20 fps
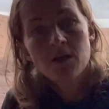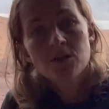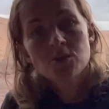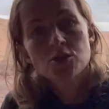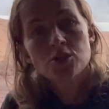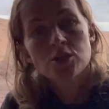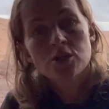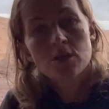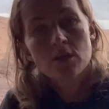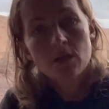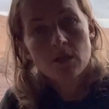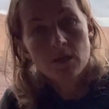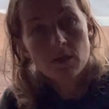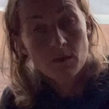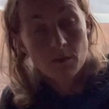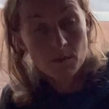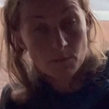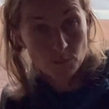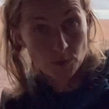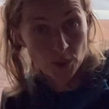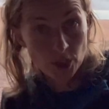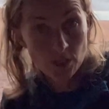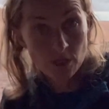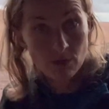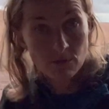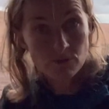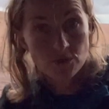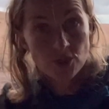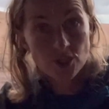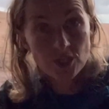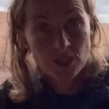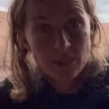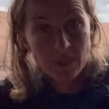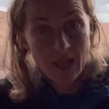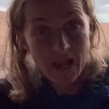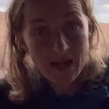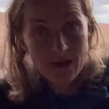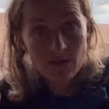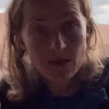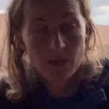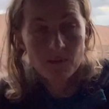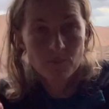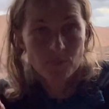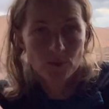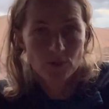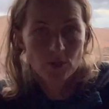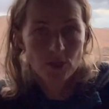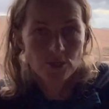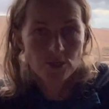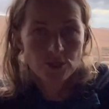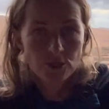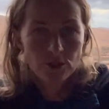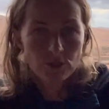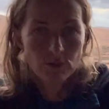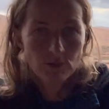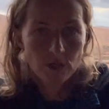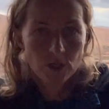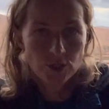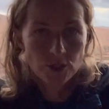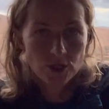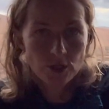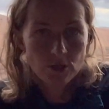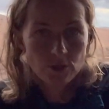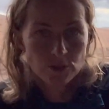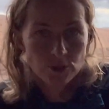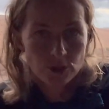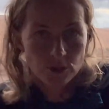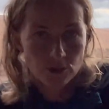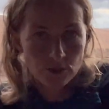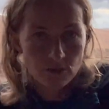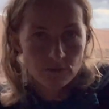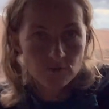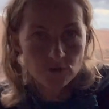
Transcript: czyli przyjąć takie podejście do naszego życia,